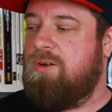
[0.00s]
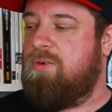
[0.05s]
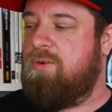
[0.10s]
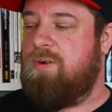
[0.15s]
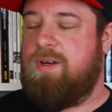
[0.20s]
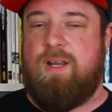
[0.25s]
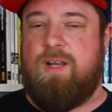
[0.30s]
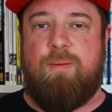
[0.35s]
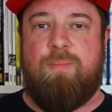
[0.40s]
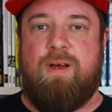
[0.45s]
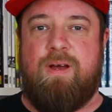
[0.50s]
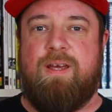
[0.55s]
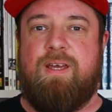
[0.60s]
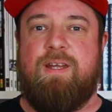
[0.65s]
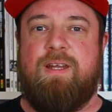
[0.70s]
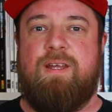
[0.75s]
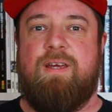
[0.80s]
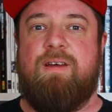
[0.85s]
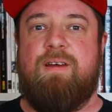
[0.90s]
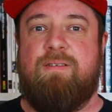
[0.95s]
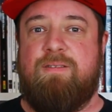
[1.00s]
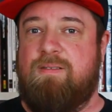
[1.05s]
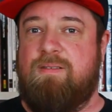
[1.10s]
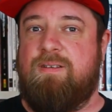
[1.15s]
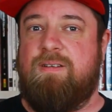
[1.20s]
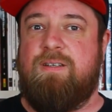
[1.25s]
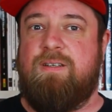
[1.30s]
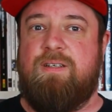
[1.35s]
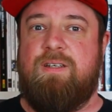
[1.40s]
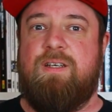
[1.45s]
Und dabei geht er
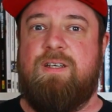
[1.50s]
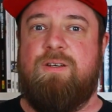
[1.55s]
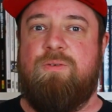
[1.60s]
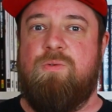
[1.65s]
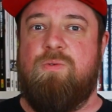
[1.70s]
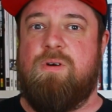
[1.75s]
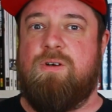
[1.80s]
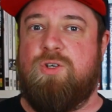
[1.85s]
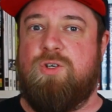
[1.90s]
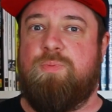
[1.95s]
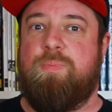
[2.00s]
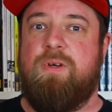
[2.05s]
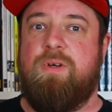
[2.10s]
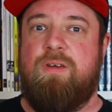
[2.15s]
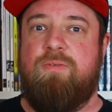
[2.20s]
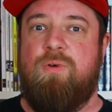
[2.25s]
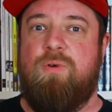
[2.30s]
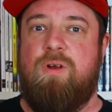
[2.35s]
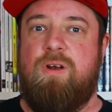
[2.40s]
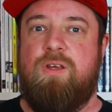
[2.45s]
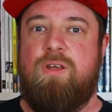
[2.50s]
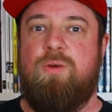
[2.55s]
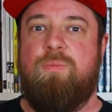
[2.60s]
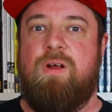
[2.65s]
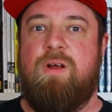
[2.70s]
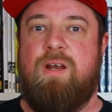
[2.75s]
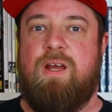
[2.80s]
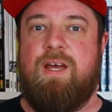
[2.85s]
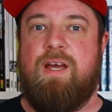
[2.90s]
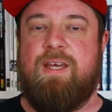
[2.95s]
nicht nur sprichwörtlich
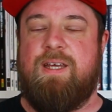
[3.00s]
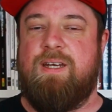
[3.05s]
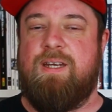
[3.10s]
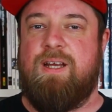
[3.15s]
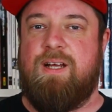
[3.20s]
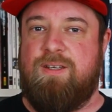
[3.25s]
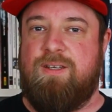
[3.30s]
über Leichen,